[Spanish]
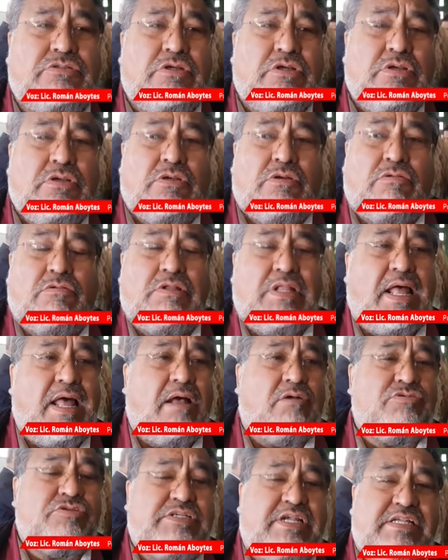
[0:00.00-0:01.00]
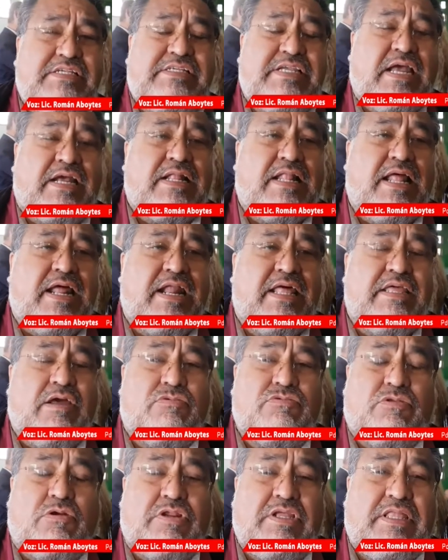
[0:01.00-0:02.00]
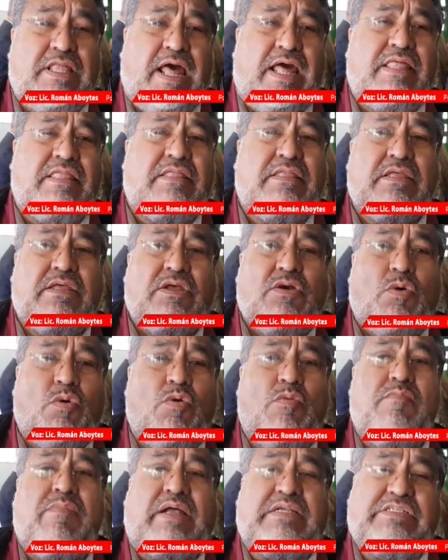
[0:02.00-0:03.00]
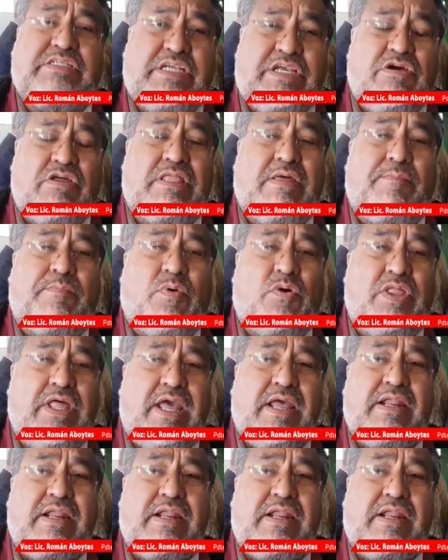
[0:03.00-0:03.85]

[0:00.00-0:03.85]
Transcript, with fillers: tiene casi cuatro años de retraso. Nuestro